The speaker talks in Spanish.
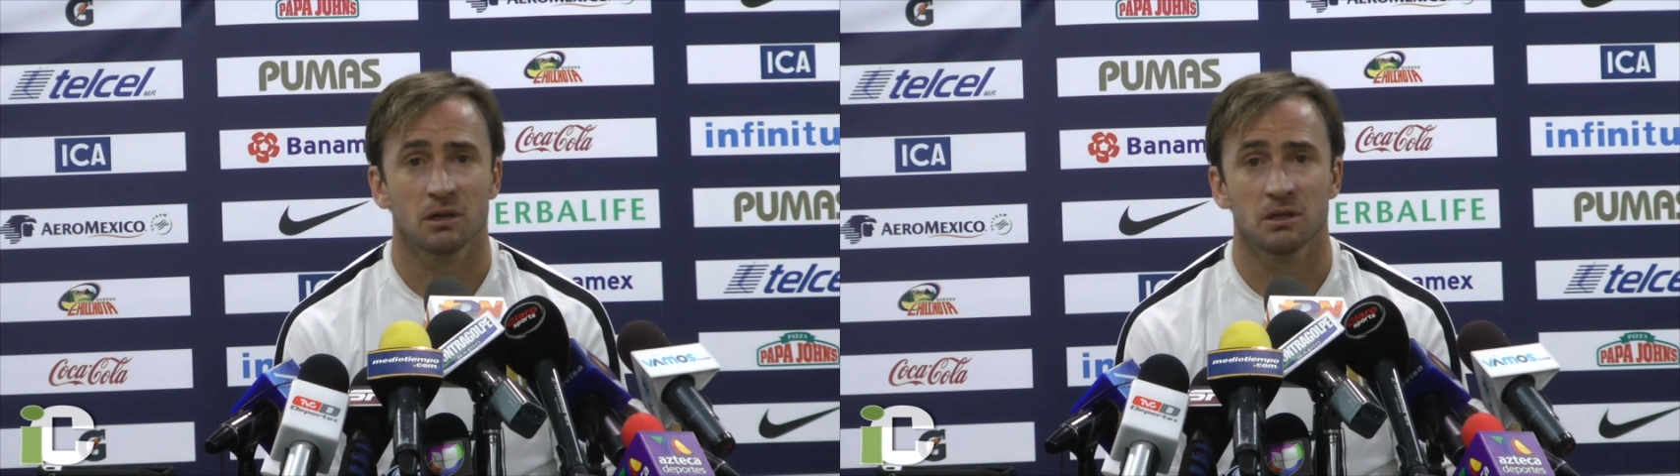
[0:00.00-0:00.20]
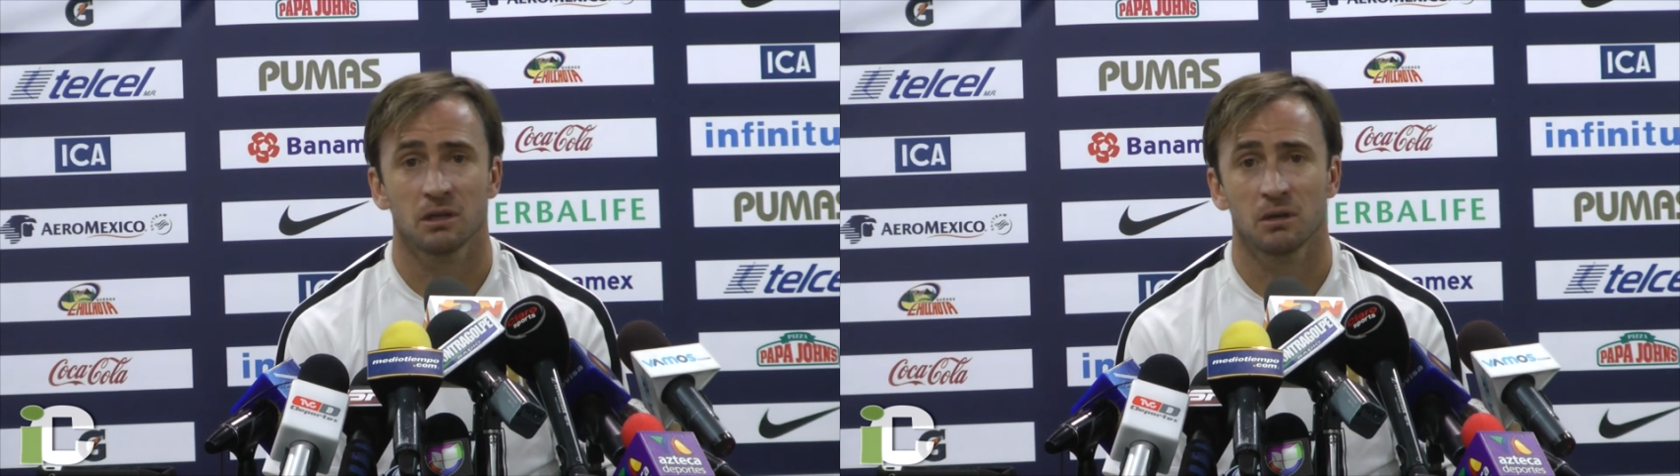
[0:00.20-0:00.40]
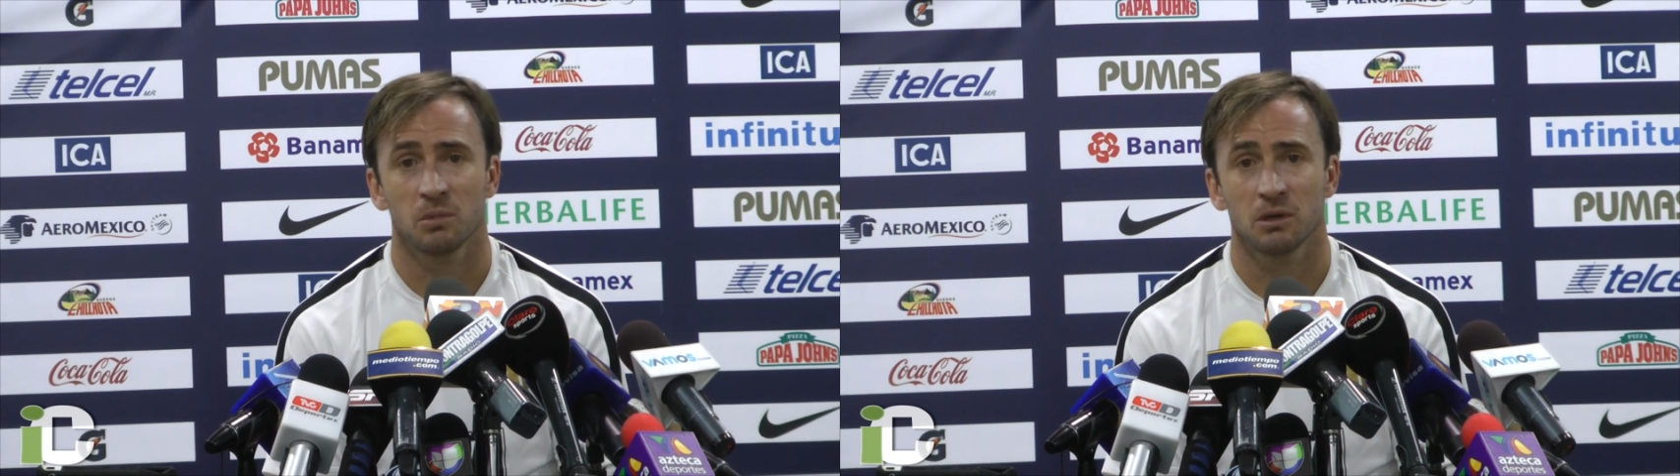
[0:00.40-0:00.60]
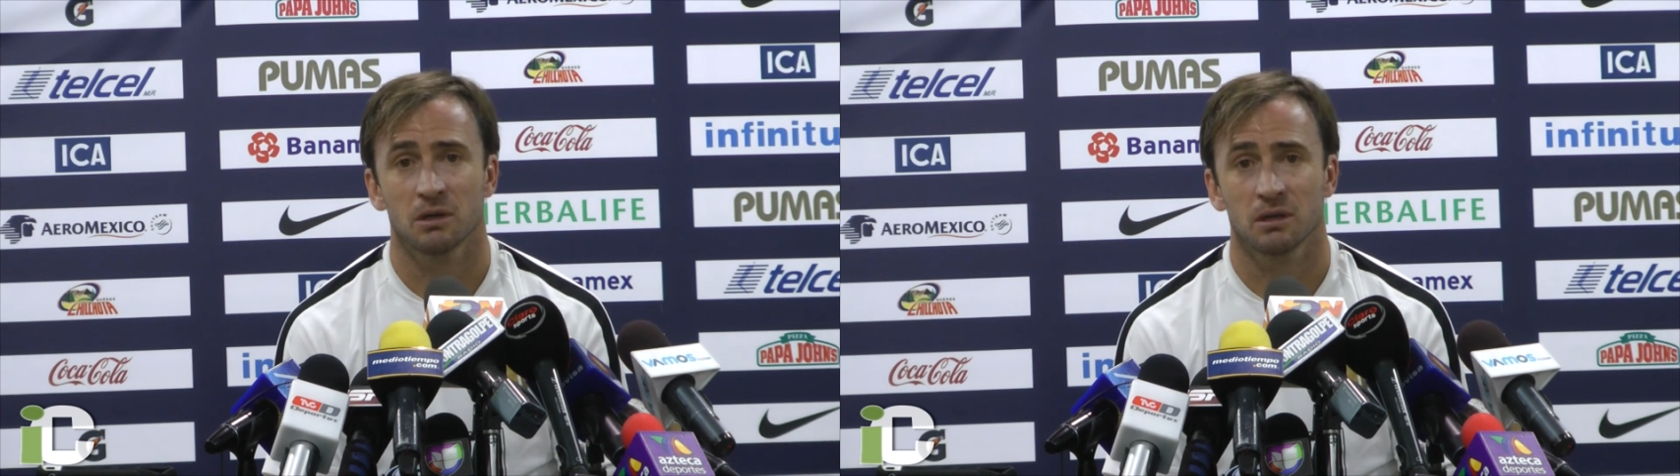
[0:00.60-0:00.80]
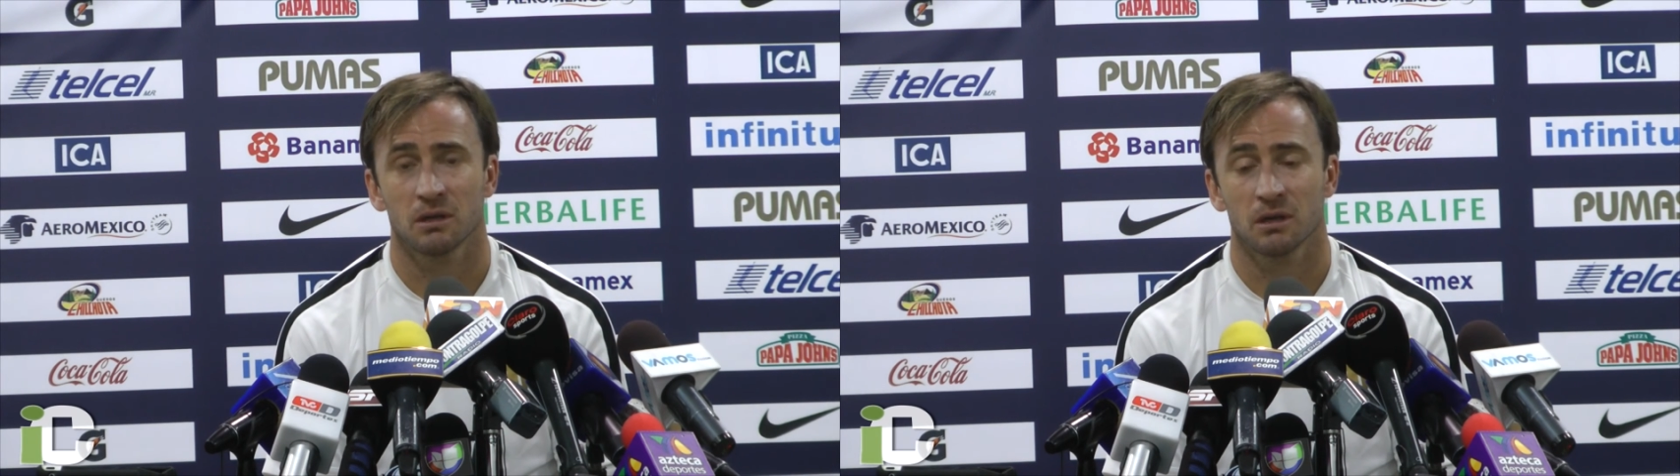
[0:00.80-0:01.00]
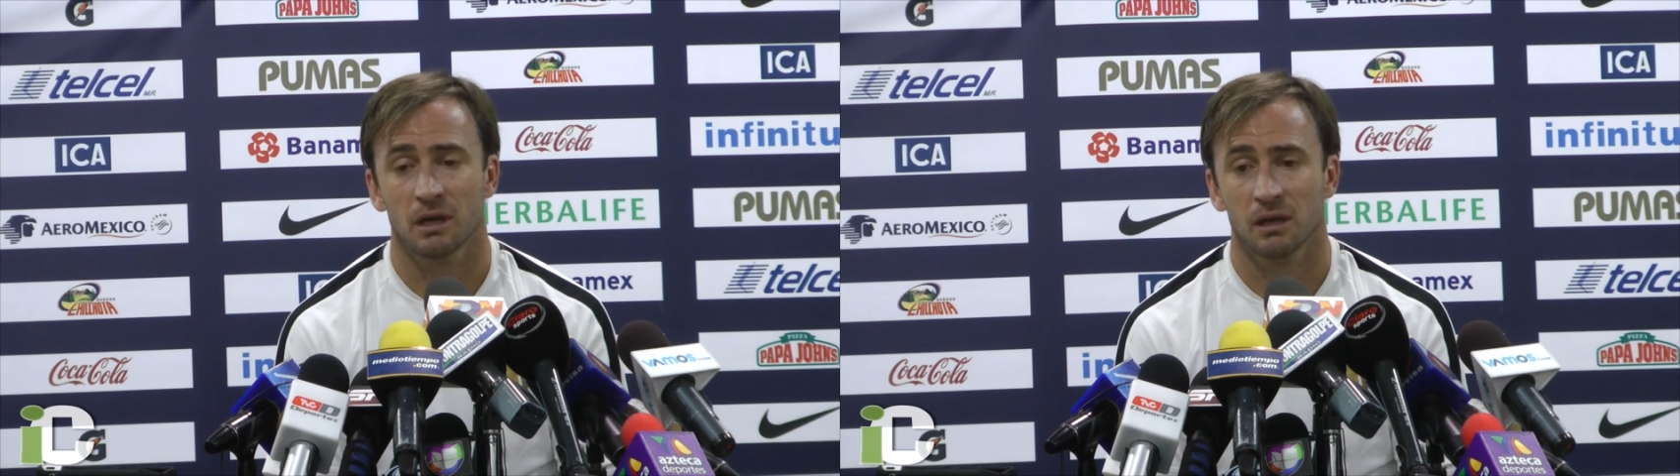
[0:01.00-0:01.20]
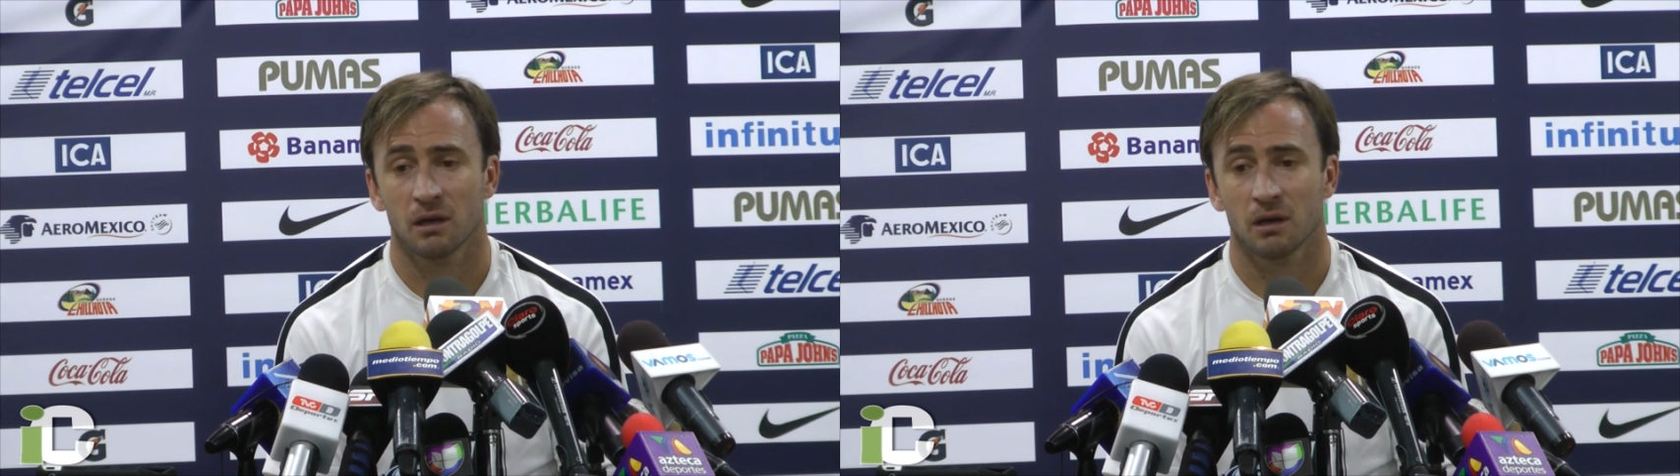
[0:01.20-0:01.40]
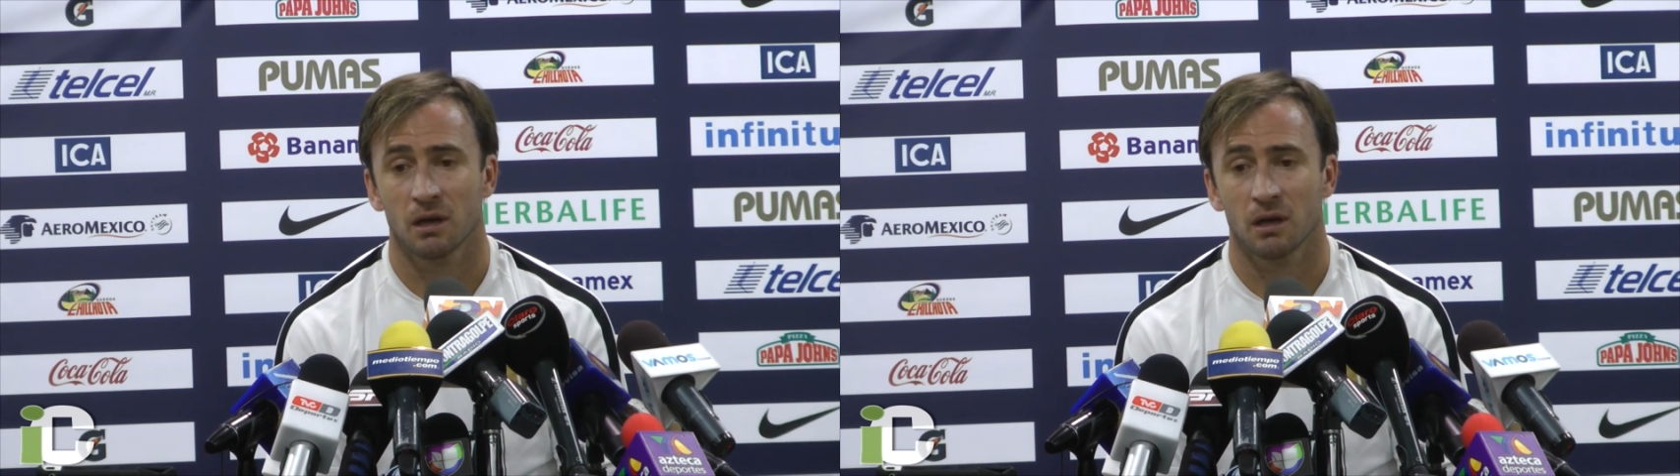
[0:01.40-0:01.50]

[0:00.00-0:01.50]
o quién llegue peor, creo que hay que,